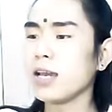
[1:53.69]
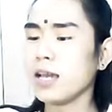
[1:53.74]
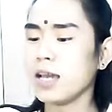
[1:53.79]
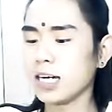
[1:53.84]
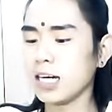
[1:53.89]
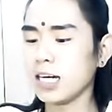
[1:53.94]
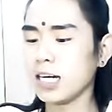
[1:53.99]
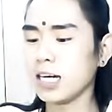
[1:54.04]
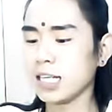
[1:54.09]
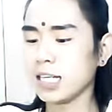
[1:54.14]
那
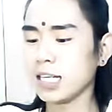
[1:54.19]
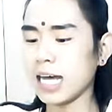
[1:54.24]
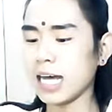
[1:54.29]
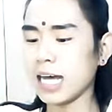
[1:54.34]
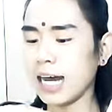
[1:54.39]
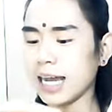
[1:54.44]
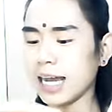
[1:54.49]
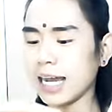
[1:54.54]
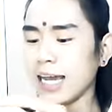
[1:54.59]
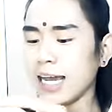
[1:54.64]
个
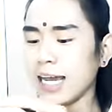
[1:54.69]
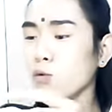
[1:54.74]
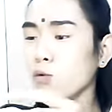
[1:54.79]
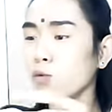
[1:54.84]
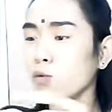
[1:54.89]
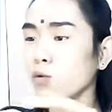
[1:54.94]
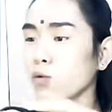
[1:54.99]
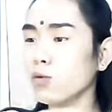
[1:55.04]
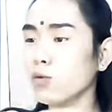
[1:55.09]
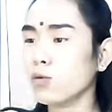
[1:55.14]
打开葫
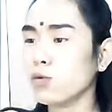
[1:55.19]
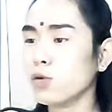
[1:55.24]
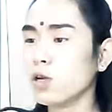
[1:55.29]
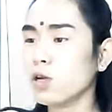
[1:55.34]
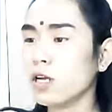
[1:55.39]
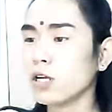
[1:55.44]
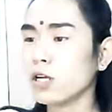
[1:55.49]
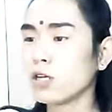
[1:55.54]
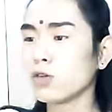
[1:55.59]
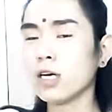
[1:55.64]
芦。
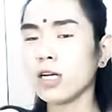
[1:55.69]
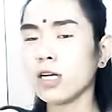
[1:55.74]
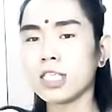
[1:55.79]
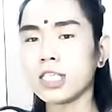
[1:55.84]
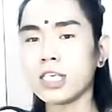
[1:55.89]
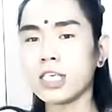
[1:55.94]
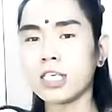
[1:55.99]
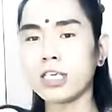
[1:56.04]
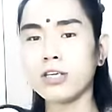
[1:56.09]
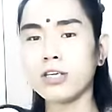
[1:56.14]
说，
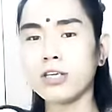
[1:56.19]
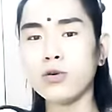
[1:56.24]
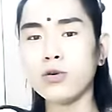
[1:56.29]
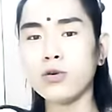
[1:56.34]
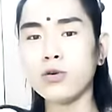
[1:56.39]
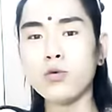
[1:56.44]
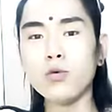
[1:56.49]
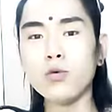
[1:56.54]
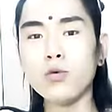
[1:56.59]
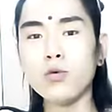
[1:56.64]
请
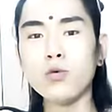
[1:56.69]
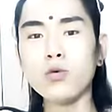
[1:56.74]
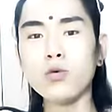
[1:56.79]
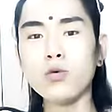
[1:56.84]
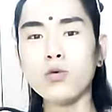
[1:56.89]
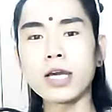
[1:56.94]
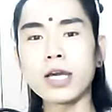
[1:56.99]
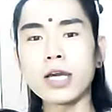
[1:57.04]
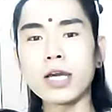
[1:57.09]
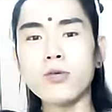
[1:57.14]
葫芦给
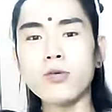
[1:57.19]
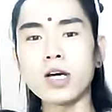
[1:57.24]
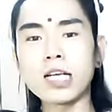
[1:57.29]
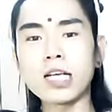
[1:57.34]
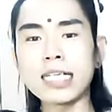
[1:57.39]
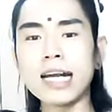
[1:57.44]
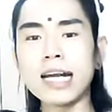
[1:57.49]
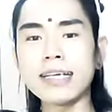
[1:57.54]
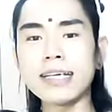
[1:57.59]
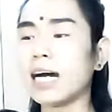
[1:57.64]
我
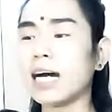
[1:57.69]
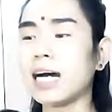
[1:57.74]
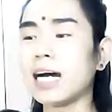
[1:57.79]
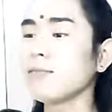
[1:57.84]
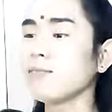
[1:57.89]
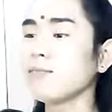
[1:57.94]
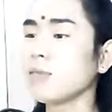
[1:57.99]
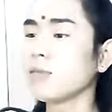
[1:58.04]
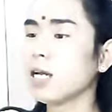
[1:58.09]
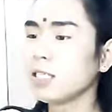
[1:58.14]
杀了他。